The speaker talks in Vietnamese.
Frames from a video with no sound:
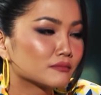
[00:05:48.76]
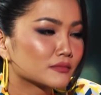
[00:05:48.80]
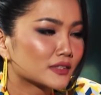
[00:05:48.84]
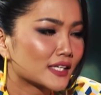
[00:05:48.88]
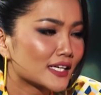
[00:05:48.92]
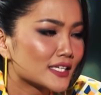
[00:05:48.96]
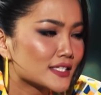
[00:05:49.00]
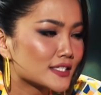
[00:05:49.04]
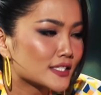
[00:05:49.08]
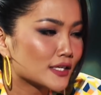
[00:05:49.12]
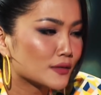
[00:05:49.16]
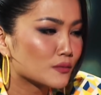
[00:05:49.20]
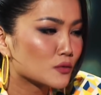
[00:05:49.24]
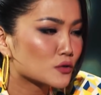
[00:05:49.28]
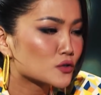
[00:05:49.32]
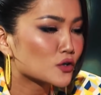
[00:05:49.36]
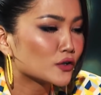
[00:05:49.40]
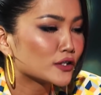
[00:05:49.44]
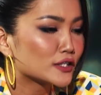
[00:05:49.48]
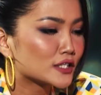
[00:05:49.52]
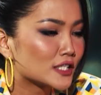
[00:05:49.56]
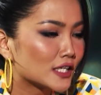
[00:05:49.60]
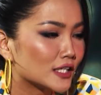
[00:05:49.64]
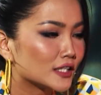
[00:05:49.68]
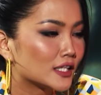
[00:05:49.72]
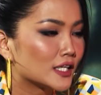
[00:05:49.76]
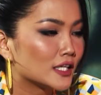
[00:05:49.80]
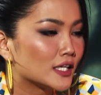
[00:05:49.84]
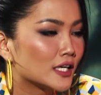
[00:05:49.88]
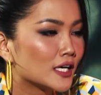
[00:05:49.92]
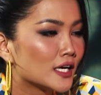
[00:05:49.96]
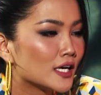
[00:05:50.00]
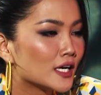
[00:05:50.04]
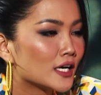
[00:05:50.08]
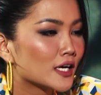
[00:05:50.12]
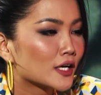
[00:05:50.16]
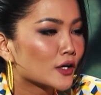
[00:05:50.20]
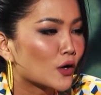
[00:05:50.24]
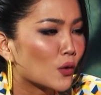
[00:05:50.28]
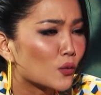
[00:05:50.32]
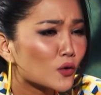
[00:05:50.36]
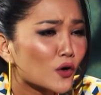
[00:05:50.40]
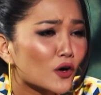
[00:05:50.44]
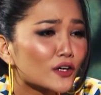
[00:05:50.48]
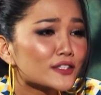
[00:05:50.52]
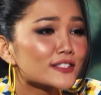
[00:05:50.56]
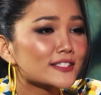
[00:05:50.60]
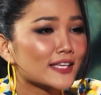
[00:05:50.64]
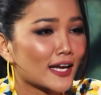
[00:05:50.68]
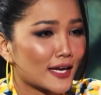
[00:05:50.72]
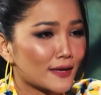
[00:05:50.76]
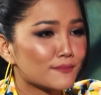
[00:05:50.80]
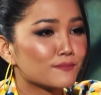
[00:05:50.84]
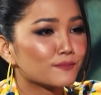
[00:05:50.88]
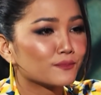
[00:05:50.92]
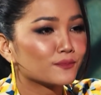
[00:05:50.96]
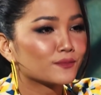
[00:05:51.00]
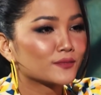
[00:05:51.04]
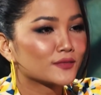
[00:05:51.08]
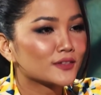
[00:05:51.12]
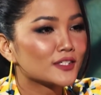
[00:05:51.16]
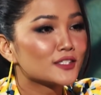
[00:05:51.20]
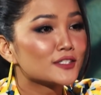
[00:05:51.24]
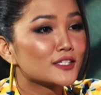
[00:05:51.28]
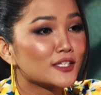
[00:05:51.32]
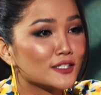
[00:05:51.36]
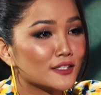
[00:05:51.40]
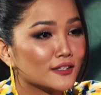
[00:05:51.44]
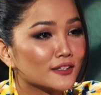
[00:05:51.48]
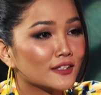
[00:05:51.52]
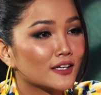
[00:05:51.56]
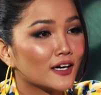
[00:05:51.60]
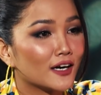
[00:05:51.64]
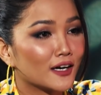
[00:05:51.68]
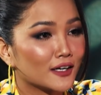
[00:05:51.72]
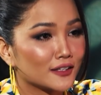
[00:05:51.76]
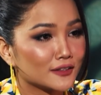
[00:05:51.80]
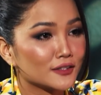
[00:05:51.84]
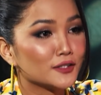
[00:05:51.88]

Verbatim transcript: các anh chị một số anh chị thì cũng có xem chương trình à,